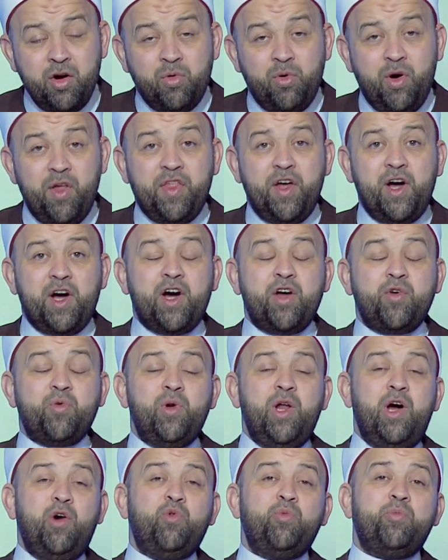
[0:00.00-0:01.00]

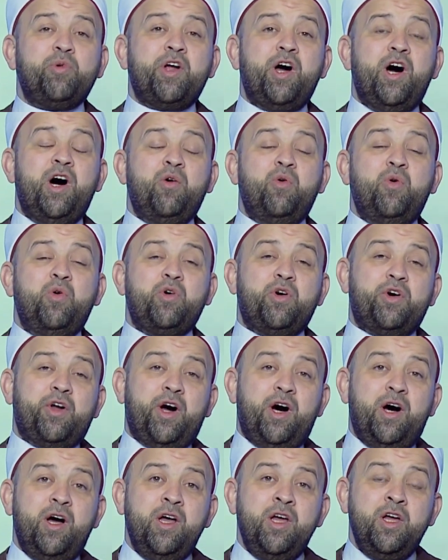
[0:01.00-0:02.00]
وذكروا له امرأة
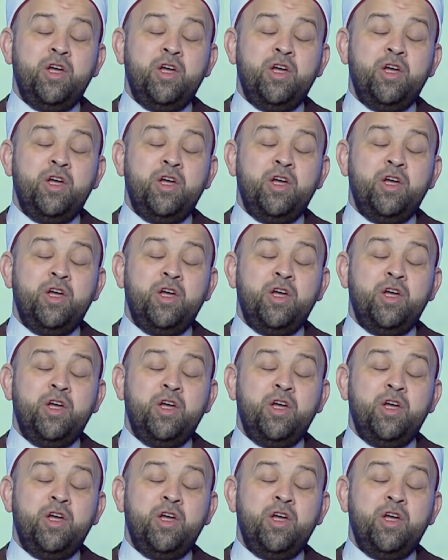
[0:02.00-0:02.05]
أخرى